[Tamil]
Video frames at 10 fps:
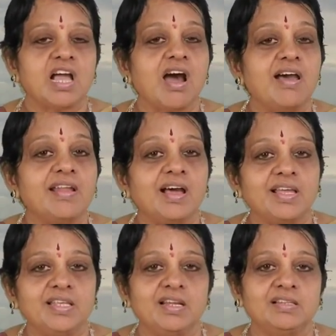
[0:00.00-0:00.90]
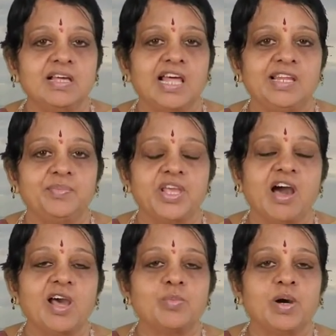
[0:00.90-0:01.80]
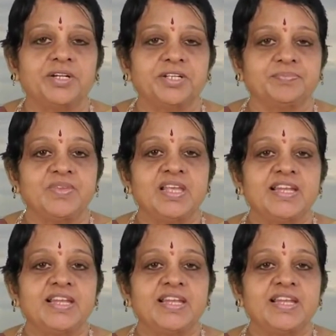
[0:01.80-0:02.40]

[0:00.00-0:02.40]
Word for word: யாராக இருந்தாலும் யார் மாட்டும்